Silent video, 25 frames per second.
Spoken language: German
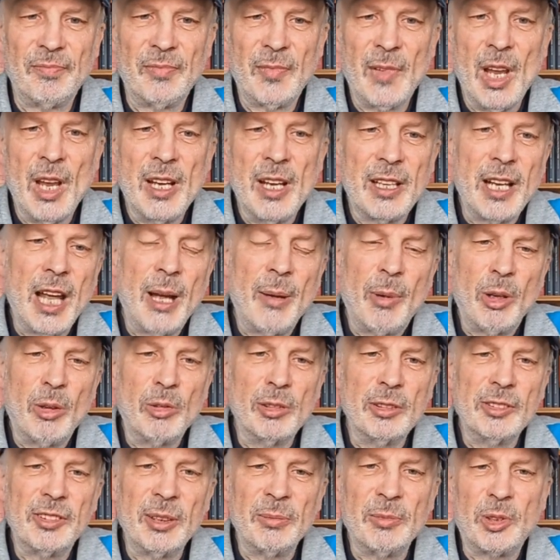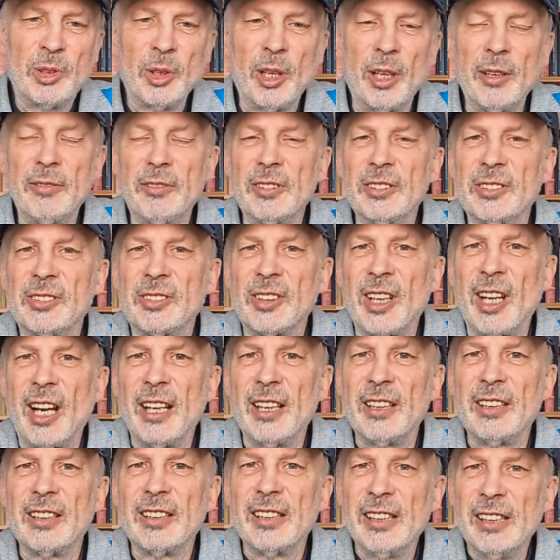Ja, bei uns im Dorf ist
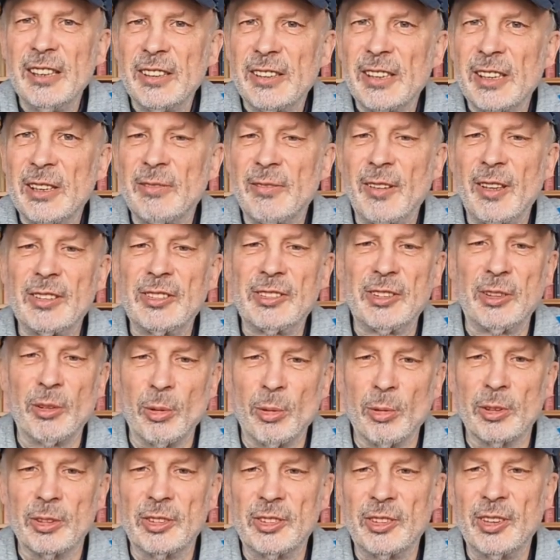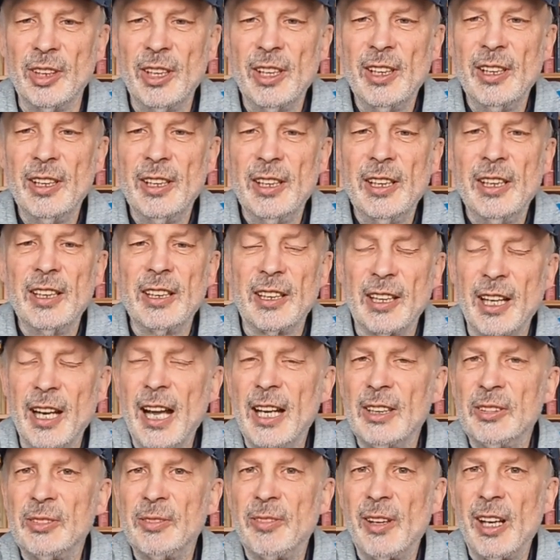gerade richtig was los.
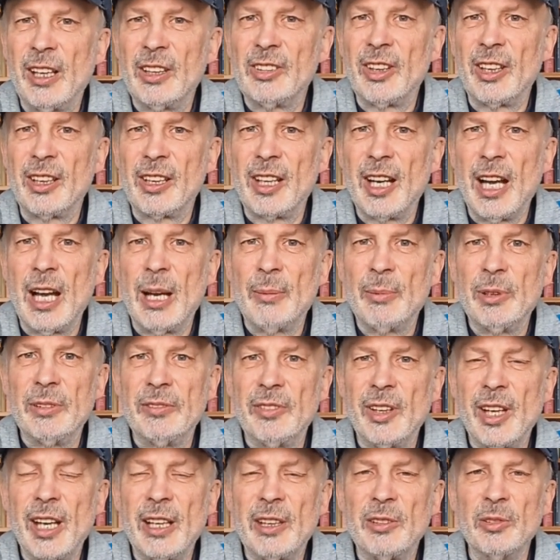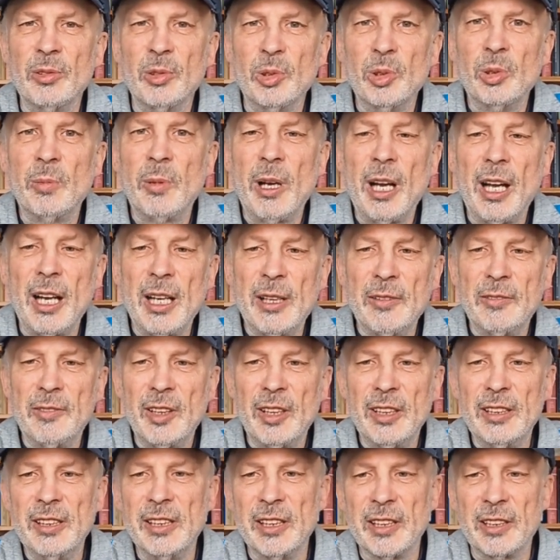Glasfaserkabel werden überall
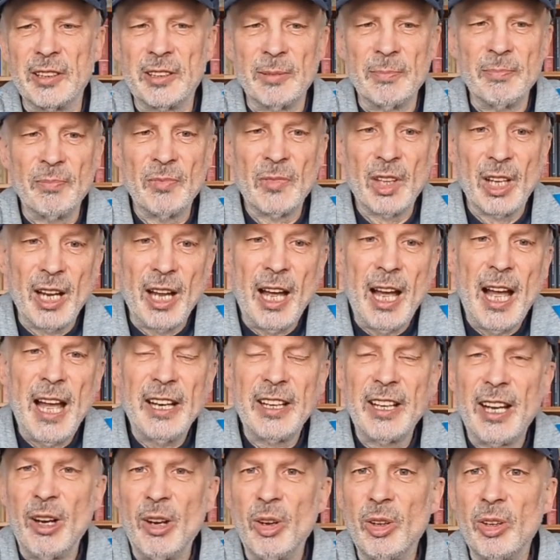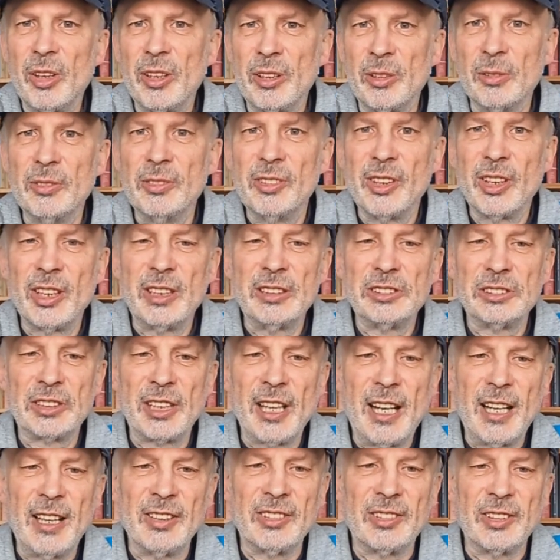verlegt gerade auch in unserer
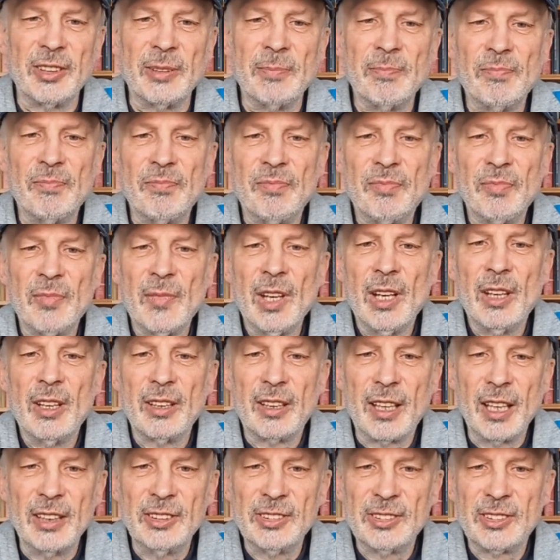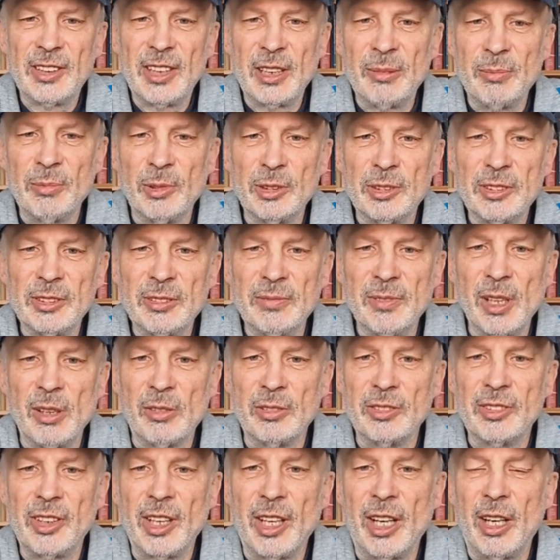Straße. Gestern mussten wir
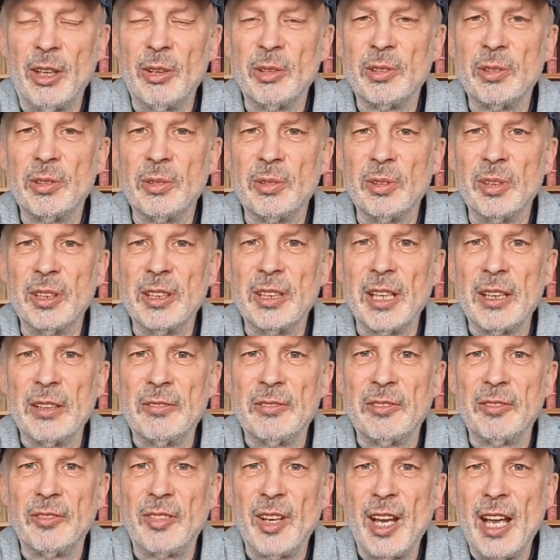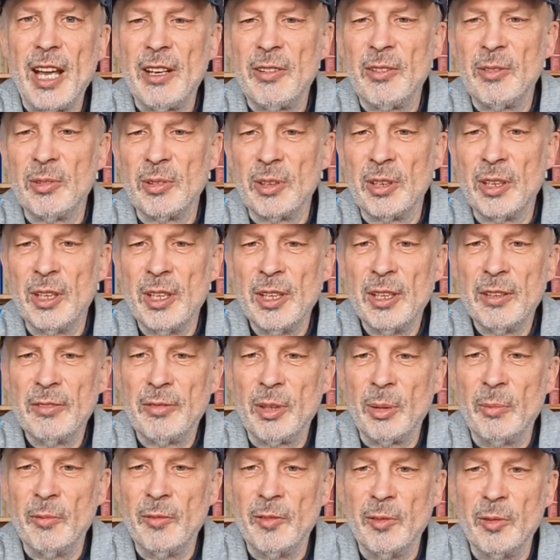unser Auto in Entfernung
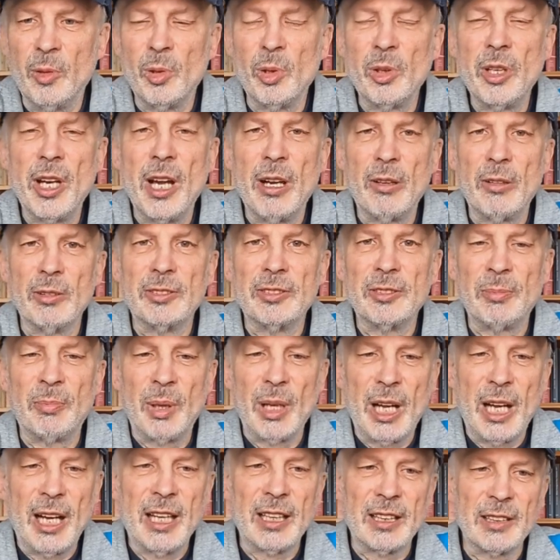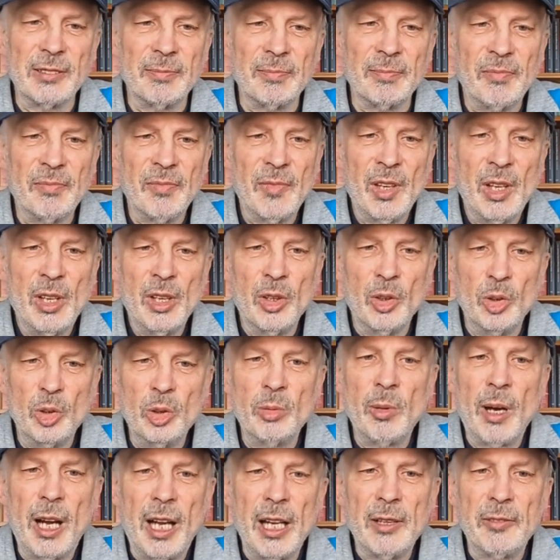vom Wohnhaus parken.
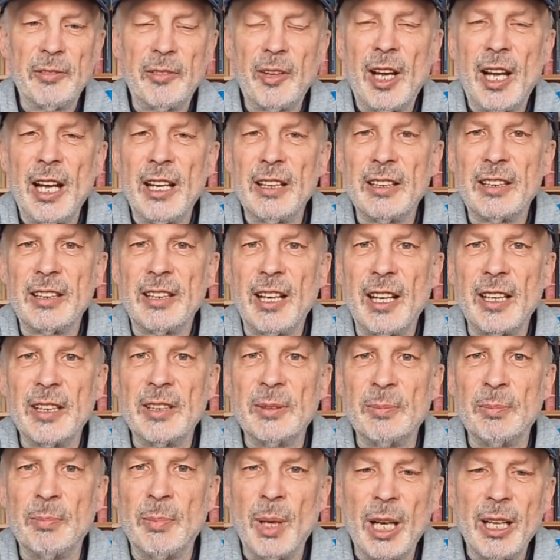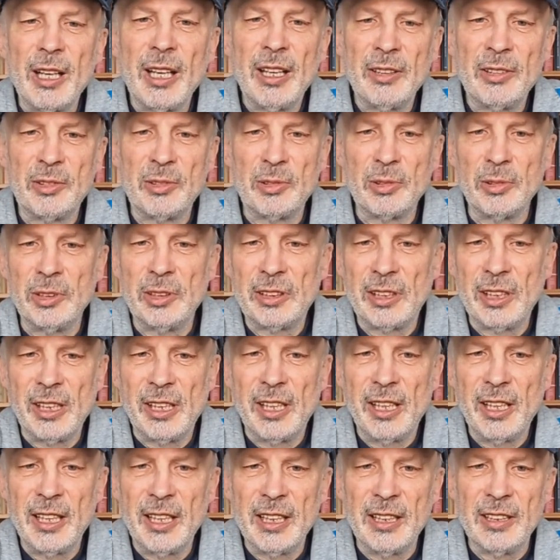Überall fahren kleine Bagger durch die
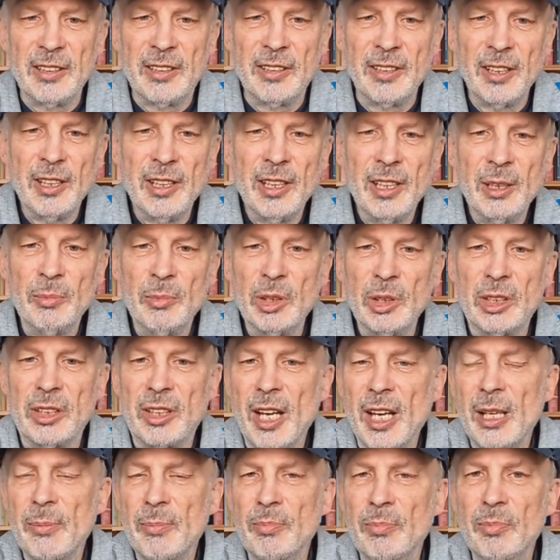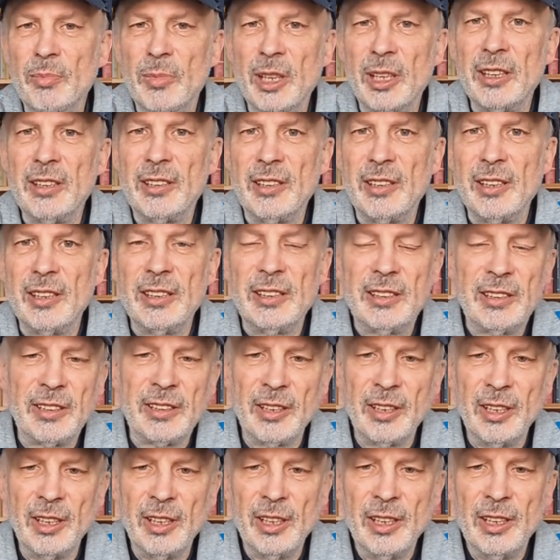Gegend mit gelbem Blinklicht.
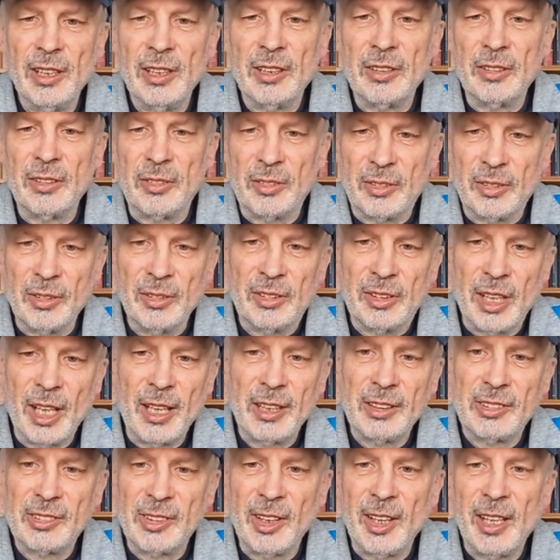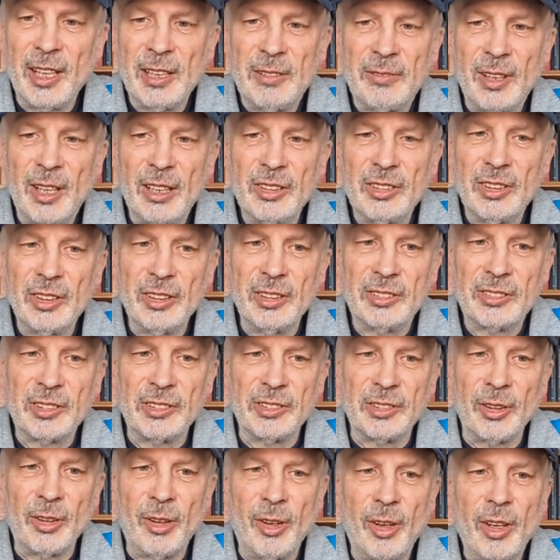Zeitweise ist
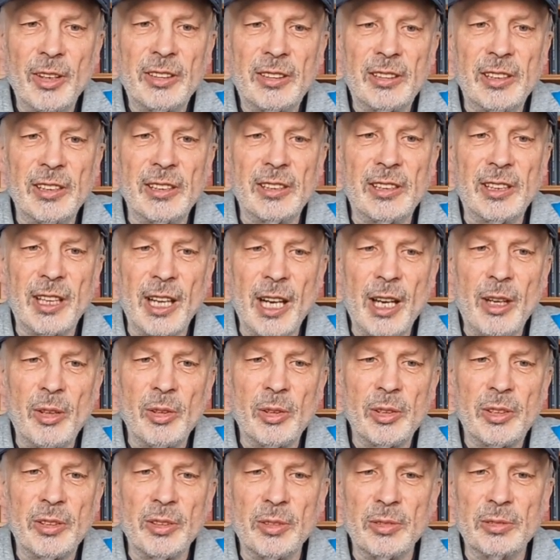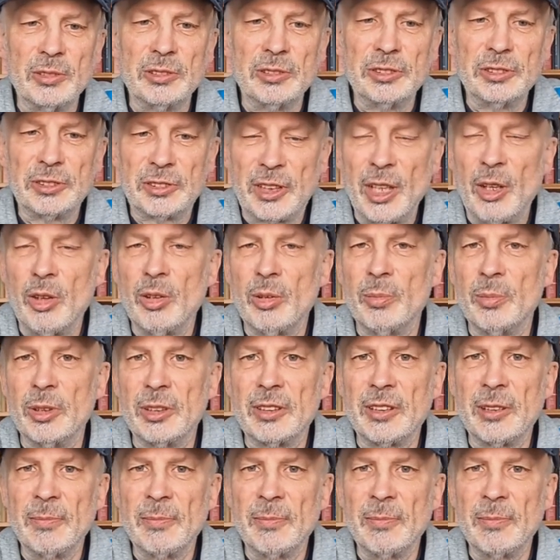es ordentlich laut und staubig.